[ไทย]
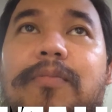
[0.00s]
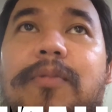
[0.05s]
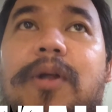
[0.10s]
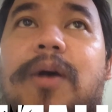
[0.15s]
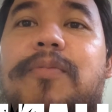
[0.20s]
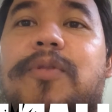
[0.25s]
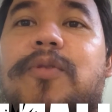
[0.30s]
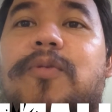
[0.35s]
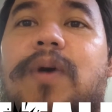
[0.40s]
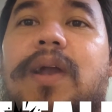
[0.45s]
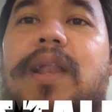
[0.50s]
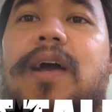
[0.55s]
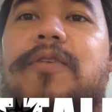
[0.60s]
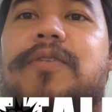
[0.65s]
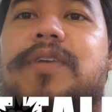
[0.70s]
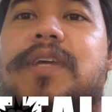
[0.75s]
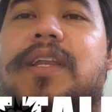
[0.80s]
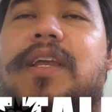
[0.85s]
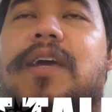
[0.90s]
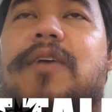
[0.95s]
รอบๆตัวเรา
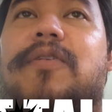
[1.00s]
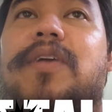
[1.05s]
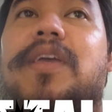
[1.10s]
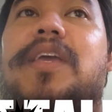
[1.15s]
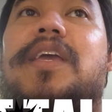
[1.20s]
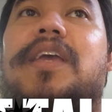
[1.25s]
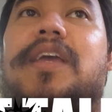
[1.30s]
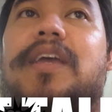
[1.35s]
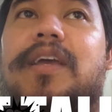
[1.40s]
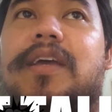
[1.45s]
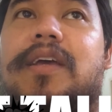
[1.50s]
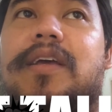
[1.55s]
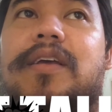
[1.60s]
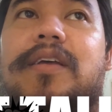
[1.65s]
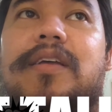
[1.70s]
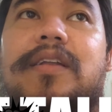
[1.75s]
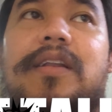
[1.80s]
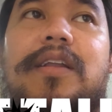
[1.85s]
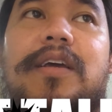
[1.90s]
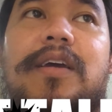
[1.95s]
เช่นเก้าอี้
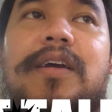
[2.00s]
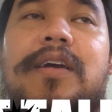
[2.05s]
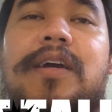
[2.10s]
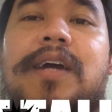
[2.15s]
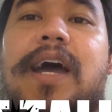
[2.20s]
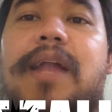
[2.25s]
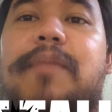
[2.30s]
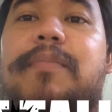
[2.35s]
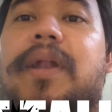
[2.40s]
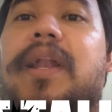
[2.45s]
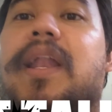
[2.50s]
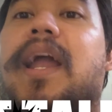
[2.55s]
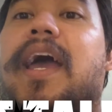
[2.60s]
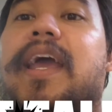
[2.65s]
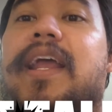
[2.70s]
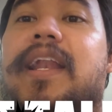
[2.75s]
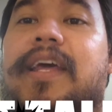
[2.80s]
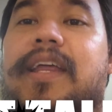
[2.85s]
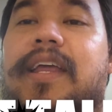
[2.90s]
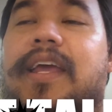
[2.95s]
หรือขั้นบันได
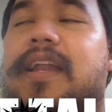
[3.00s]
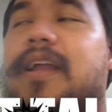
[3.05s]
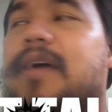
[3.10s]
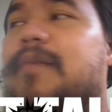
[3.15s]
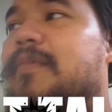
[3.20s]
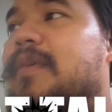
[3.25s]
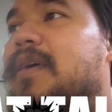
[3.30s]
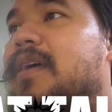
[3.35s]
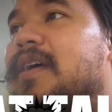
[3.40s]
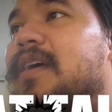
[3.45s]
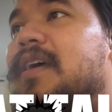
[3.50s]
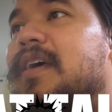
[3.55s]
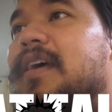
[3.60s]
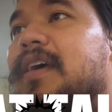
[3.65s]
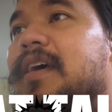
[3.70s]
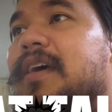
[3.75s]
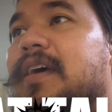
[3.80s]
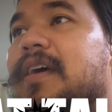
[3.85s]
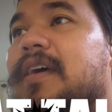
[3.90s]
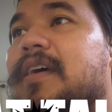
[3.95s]
อะไรเงี้ยนะครับ
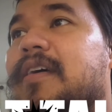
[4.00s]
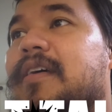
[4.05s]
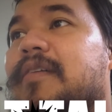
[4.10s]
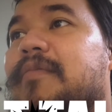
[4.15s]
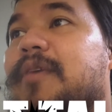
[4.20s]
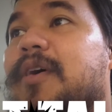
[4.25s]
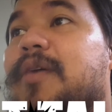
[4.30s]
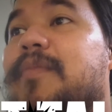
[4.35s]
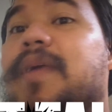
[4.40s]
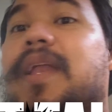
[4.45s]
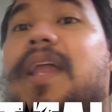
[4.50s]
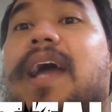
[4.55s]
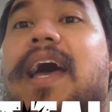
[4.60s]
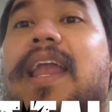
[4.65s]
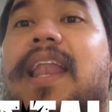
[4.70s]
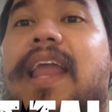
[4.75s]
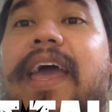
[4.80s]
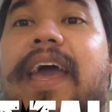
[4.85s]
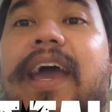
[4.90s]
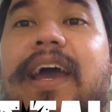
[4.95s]
มันก็มีท่า
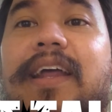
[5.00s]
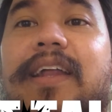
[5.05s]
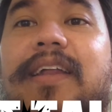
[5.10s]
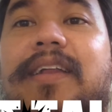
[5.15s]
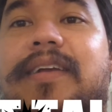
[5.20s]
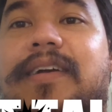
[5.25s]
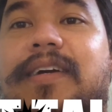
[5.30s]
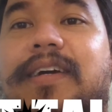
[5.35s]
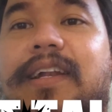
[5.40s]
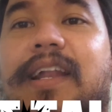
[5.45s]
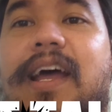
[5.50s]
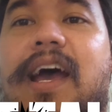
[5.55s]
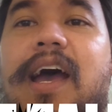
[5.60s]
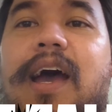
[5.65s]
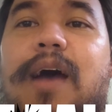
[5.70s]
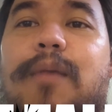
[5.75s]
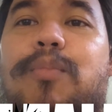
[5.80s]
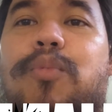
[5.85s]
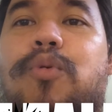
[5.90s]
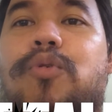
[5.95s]
แรกคือท่า
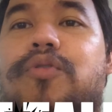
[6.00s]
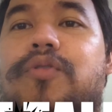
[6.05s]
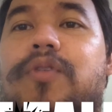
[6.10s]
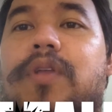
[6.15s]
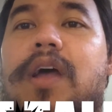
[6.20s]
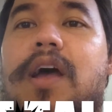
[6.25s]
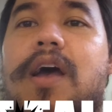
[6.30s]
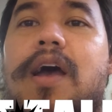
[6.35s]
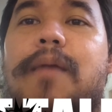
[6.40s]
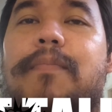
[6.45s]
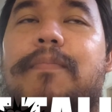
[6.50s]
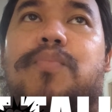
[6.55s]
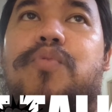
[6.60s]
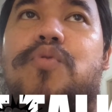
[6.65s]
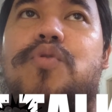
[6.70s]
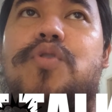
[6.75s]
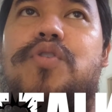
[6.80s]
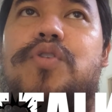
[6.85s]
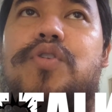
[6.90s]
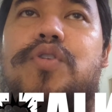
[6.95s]
พุชอัพ
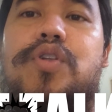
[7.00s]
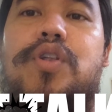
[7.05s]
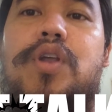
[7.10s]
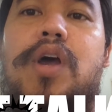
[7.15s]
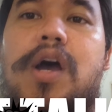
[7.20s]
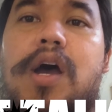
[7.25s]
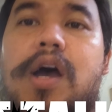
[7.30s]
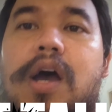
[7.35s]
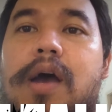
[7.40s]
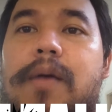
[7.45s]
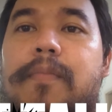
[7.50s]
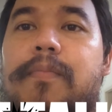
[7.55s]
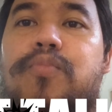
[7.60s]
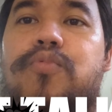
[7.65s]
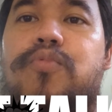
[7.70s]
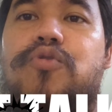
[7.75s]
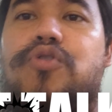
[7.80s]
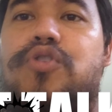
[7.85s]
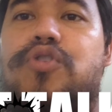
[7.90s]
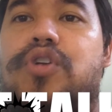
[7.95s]
พุชอัพ
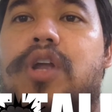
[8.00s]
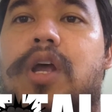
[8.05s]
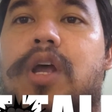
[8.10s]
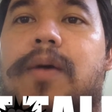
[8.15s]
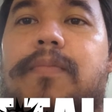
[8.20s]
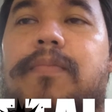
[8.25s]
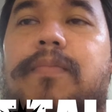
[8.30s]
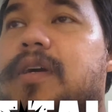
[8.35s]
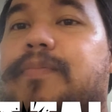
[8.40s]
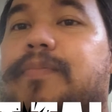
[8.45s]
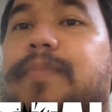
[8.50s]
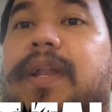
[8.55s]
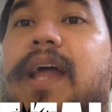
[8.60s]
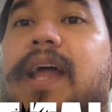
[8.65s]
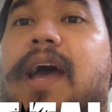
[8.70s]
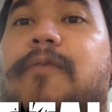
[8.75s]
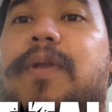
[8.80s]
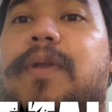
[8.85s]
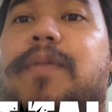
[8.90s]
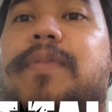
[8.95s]
พุชอัพเป็น
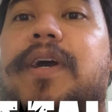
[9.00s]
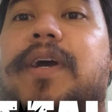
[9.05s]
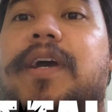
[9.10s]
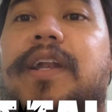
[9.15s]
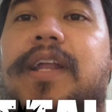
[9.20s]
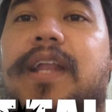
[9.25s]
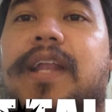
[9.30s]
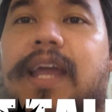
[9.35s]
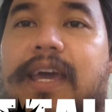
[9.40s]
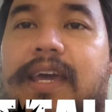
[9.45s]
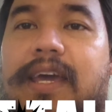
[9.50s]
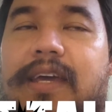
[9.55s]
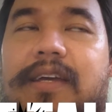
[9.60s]
ท่าวิดพื้นนั่นแหละ